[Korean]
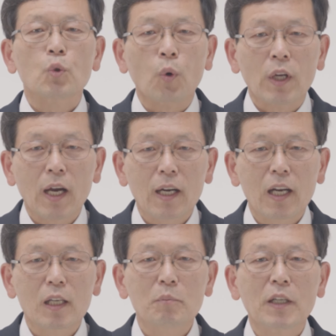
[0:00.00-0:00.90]

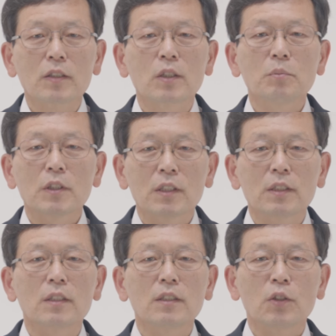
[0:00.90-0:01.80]
돌아갈 만큼
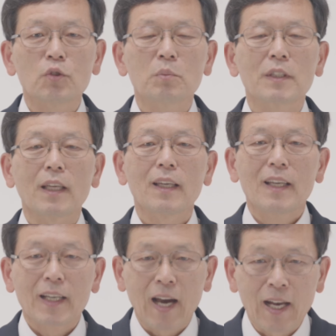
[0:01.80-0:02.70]
그들은 예수님께
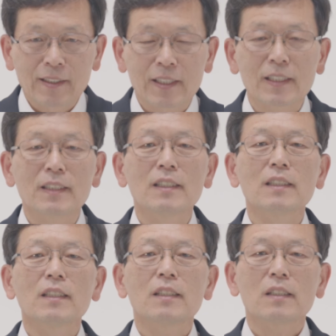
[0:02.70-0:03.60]
가치
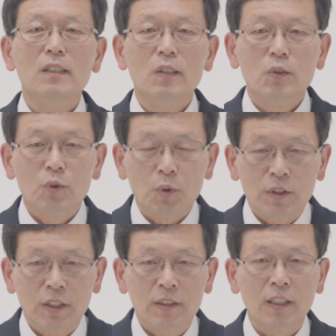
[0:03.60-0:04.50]
있는
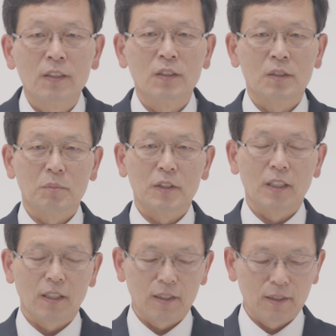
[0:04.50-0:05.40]
존재였다는 것입니다.